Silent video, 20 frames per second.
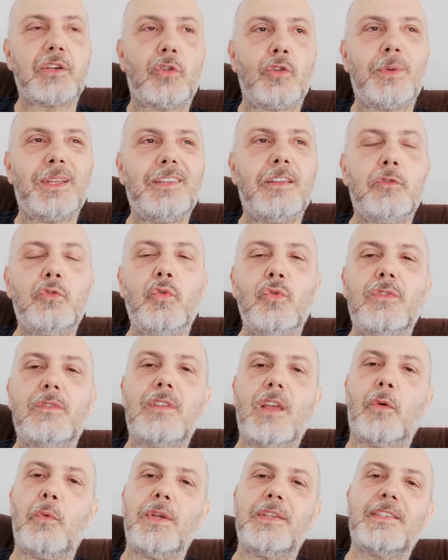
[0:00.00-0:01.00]
secondo me di
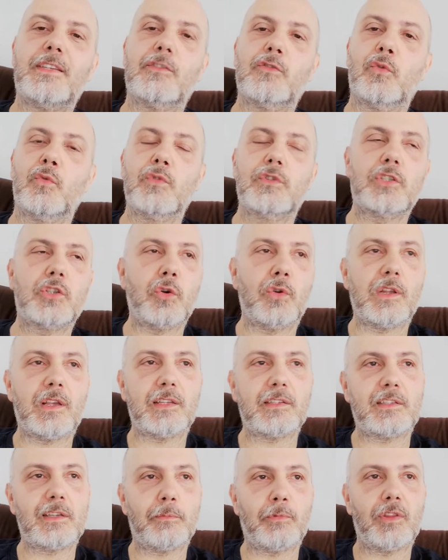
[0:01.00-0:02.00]
tutte queste soluzioni
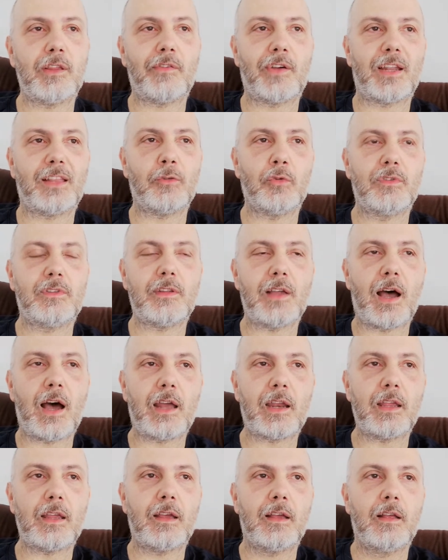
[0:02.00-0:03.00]
che si potevano
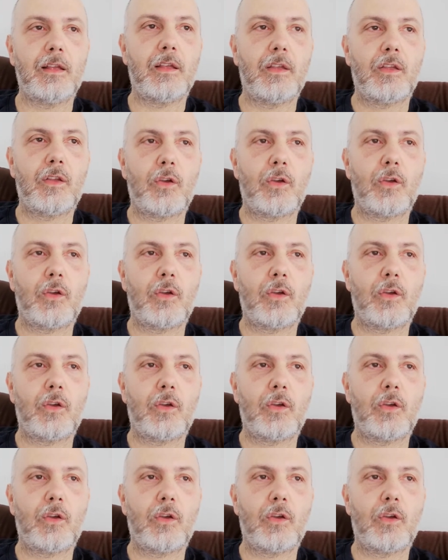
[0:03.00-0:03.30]
adottare,